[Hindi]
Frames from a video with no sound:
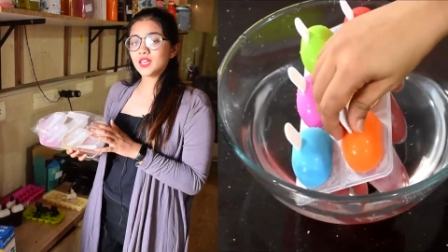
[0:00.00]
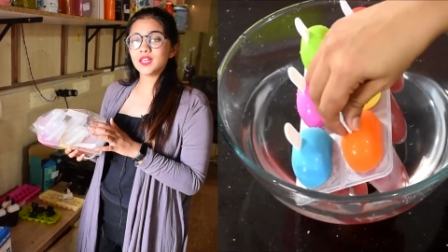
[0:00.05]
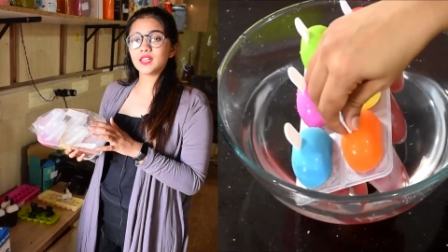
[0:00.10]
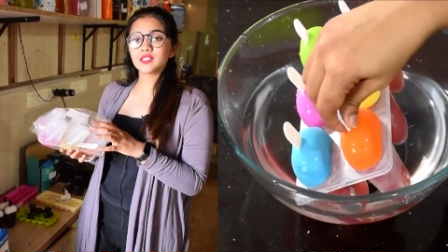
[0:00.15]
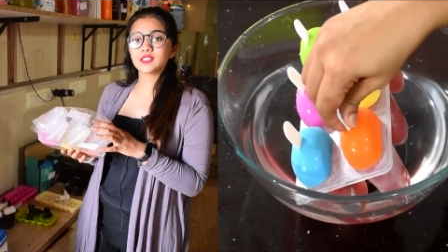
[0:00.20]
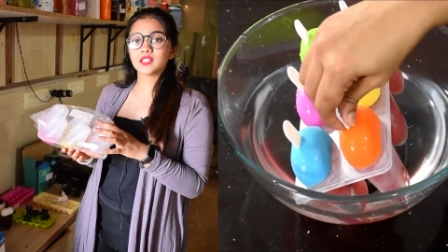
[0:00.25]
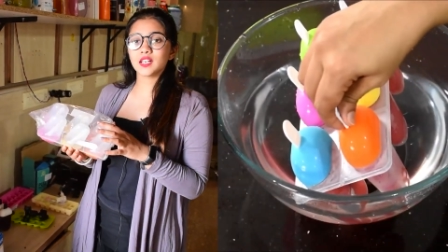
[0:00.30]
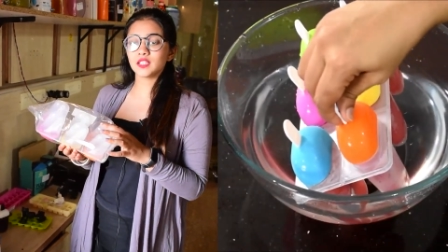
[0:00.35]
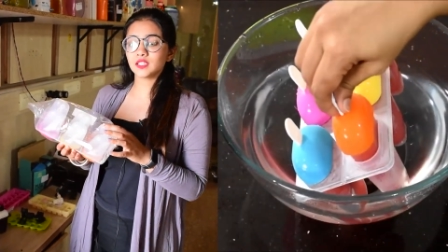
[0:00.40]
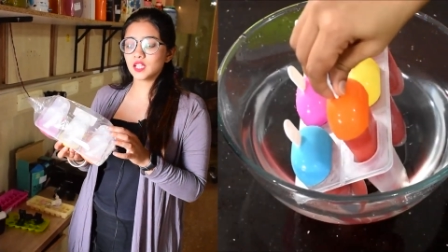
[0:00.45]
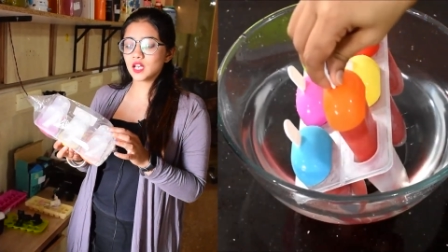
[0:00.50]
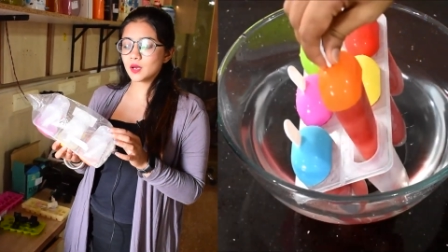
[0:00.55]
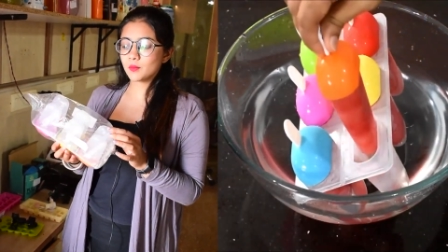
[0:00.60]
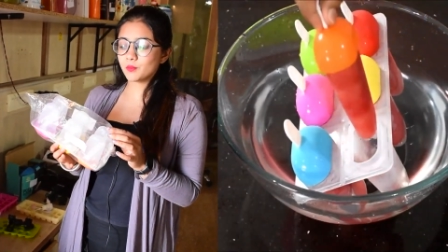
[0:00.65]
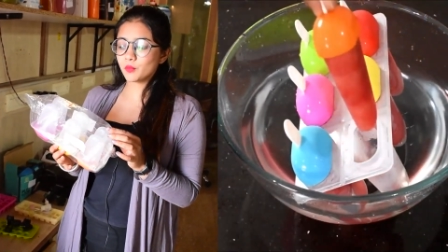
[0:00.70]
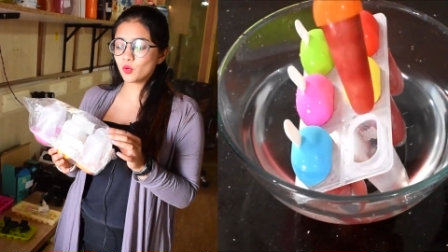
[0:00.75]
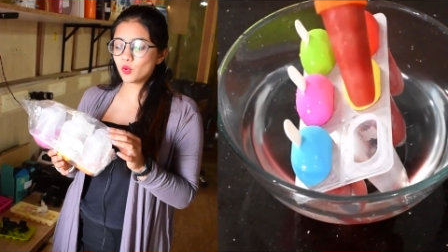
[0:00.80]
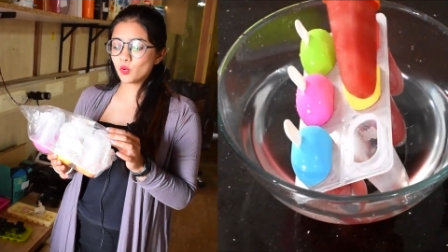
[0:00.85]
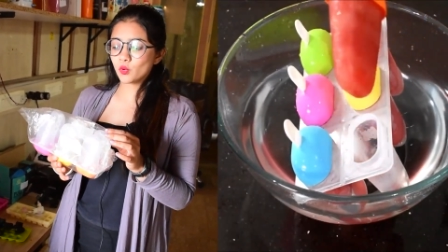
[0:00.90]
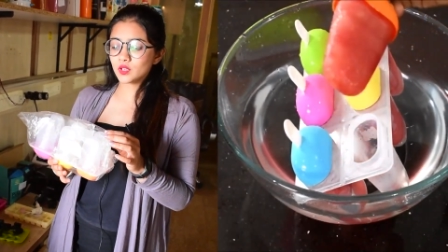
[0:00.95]
एक साथ
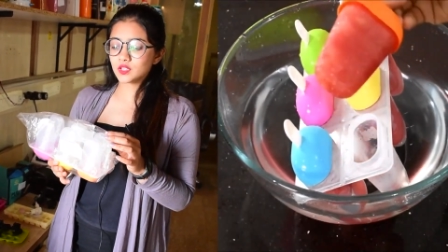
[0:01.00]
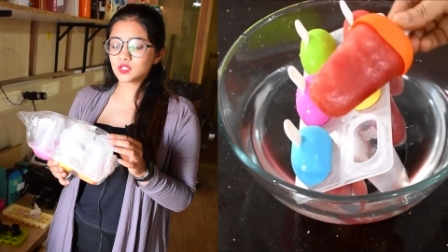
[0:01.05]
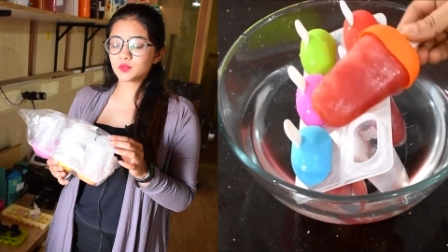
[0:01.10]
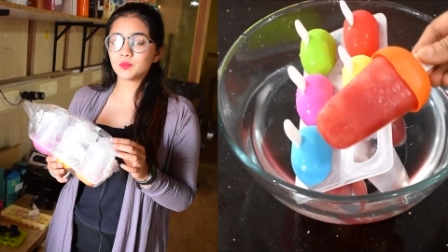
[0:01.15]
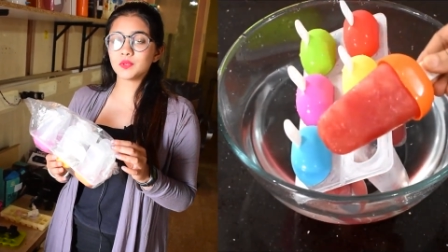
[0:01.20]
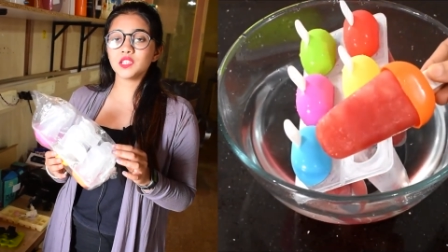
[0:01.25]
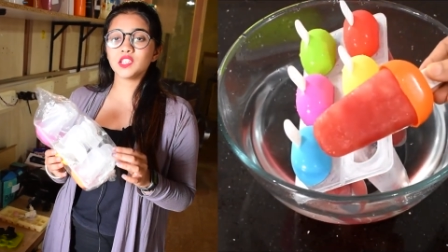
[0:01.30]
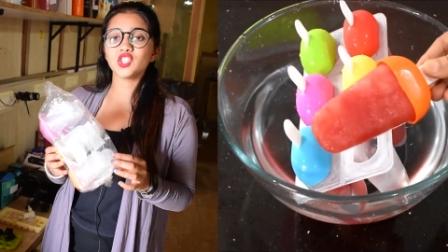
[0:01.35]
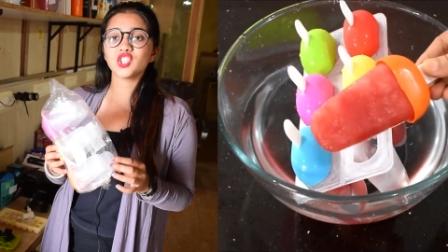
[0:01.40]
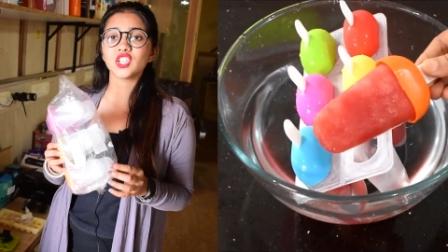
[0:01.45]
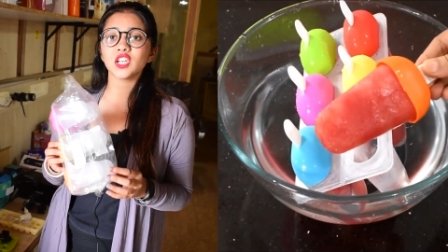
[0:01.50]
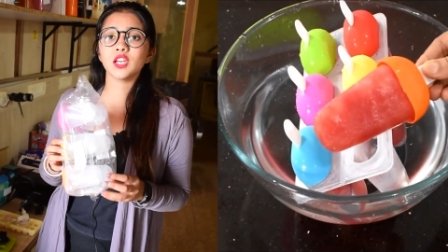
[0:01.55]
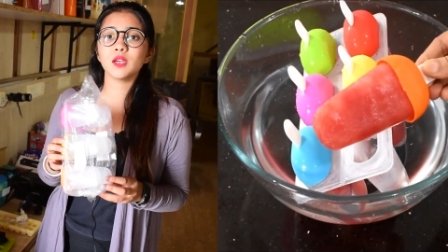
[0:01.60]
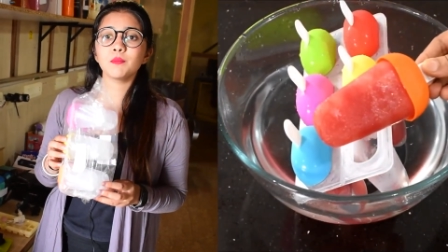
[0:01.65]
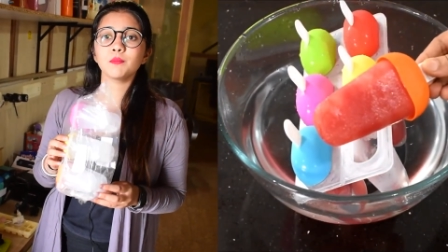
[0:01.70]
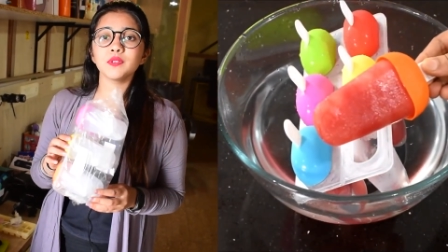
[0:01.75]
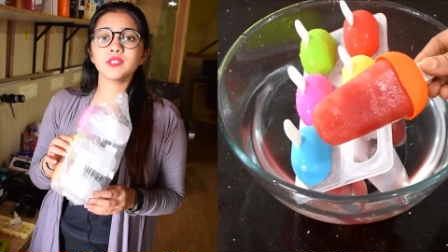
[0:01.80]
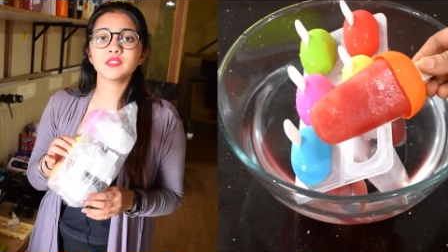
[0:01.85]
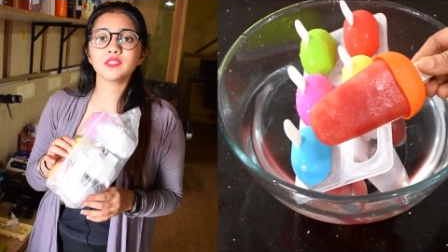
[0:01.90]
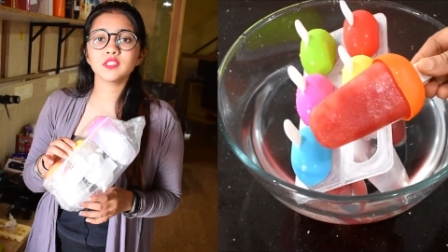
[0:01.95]
आपको इसमें छः
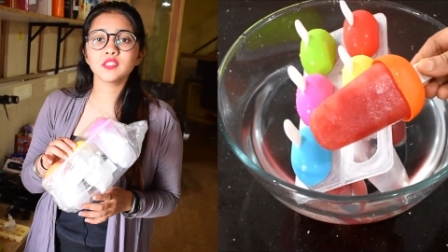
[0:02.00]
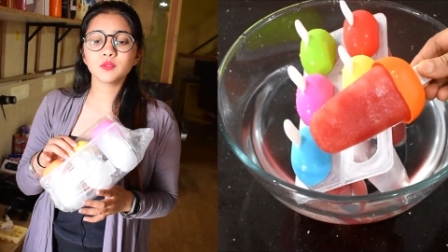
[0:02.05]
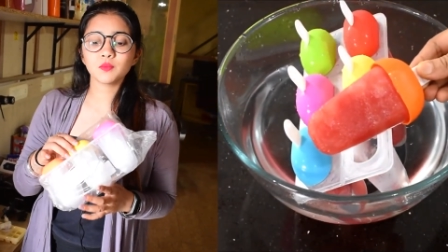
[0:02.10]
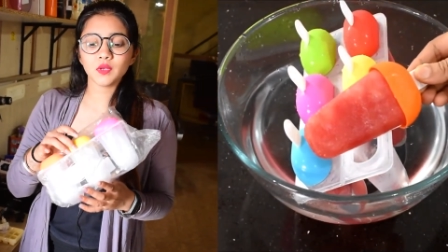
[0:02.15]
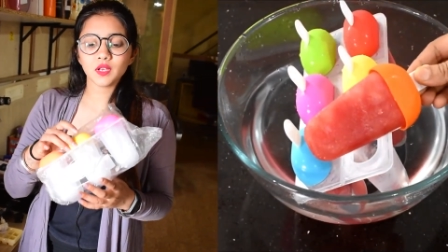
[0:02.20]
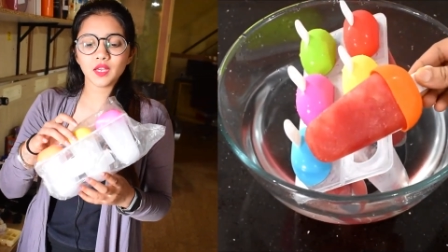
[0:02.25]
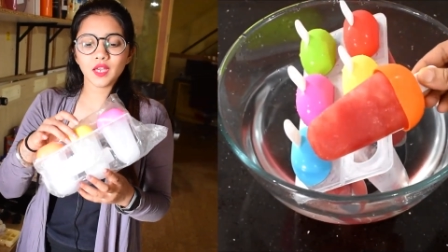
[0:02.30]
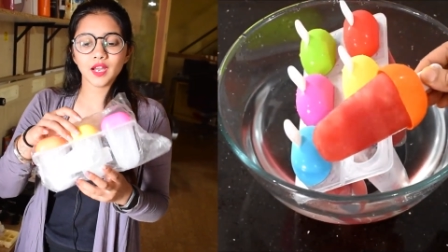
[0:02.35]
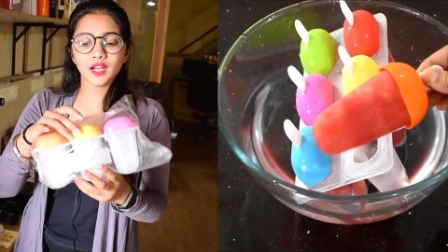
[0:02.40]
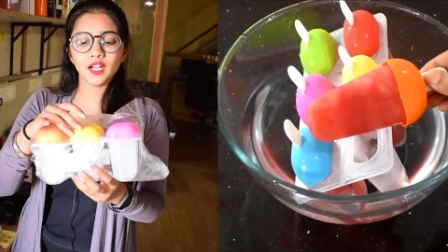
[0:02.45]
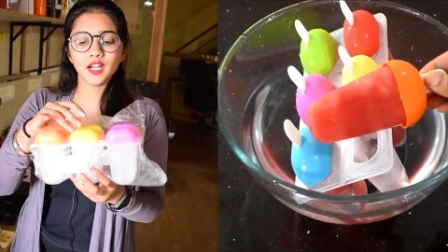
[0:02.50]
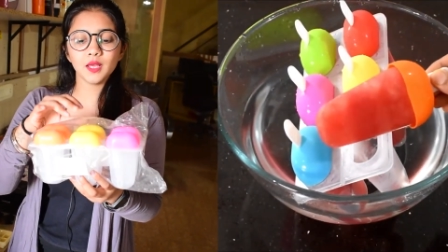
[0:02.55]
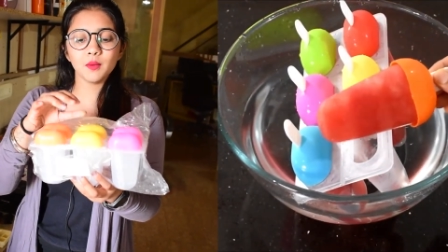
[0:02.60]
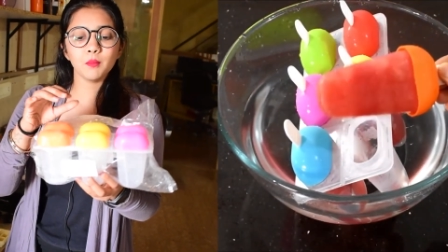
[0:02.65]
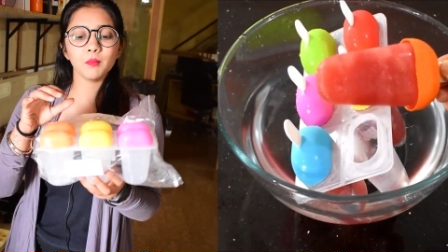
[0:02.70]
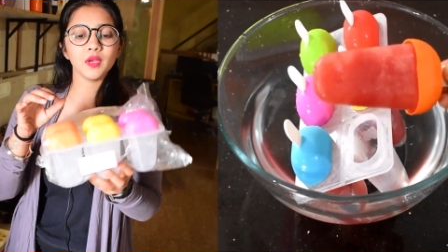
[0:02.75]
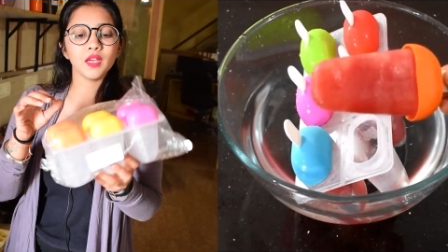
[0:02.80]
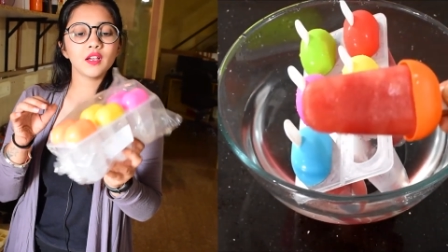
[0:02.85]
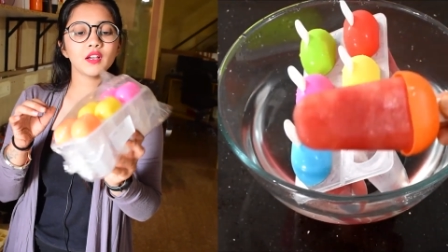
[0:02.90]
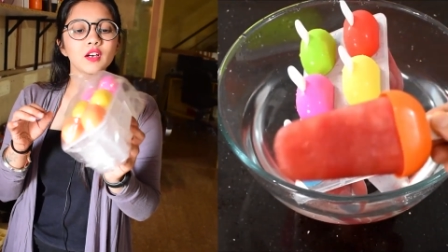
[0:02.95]
पीसेस में कैंडी
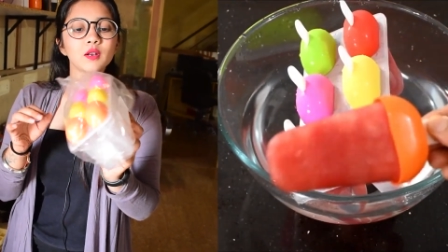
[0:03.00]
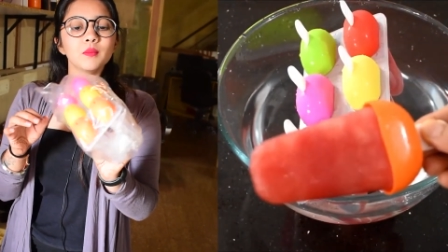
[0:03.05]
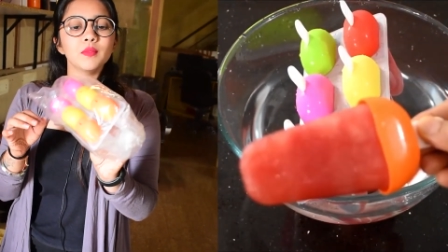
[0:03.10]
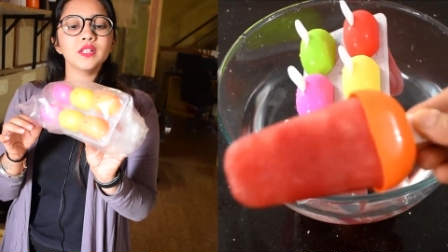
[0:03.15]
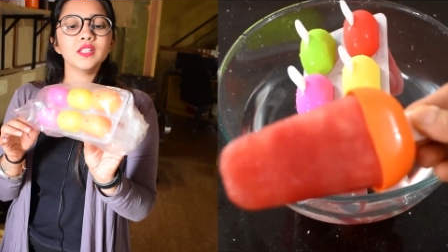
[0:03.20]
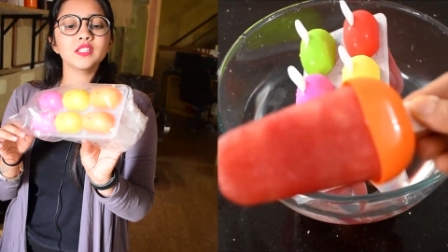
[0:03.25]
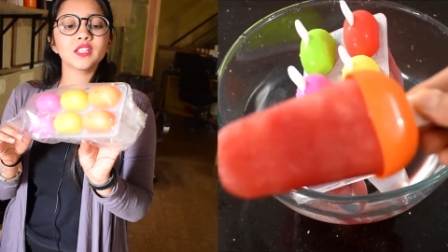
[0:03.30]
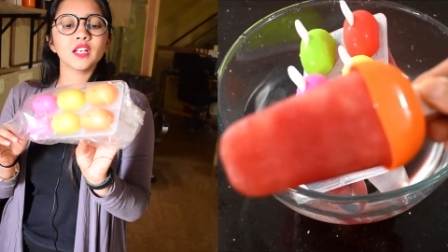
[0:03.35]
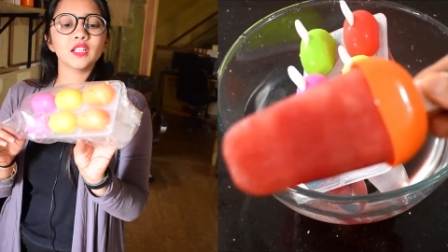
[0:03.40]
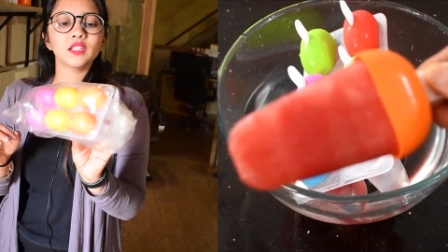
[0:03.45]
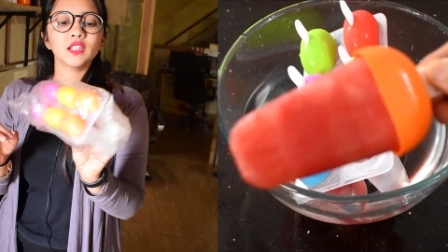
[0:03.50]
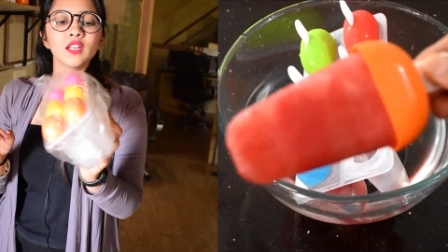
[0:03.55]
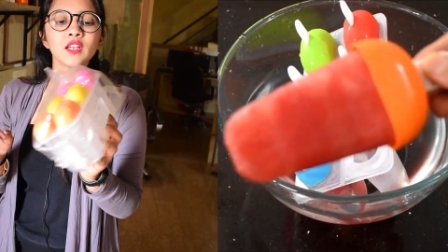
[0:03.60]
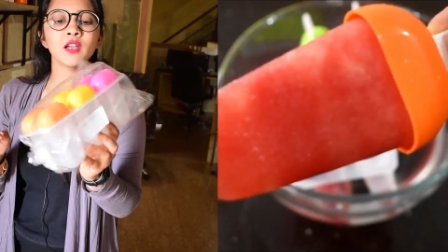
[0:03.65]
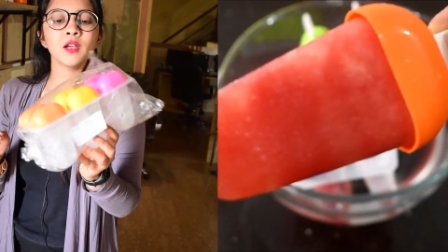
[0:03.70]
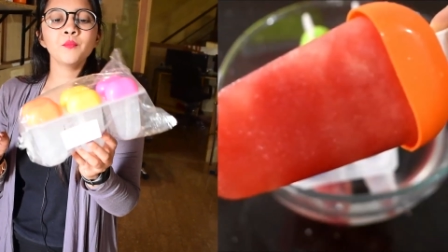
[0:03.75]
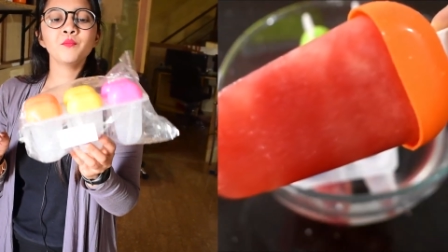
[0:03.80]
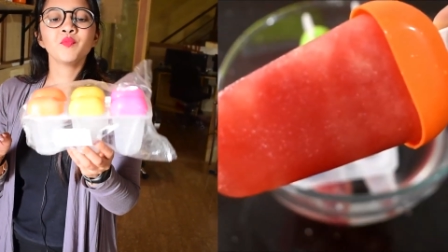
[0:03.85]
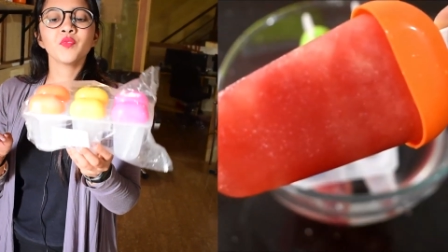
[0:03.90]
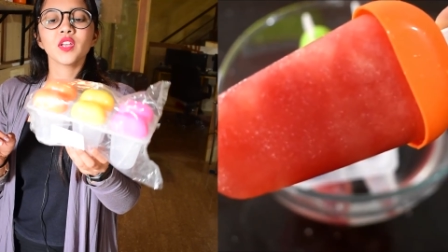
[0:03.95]
मेकर मिल जाते
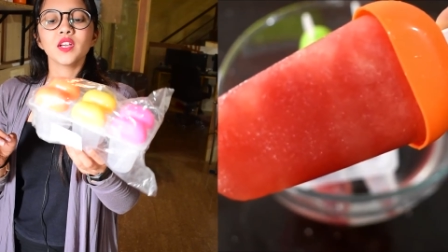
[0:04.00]
हैं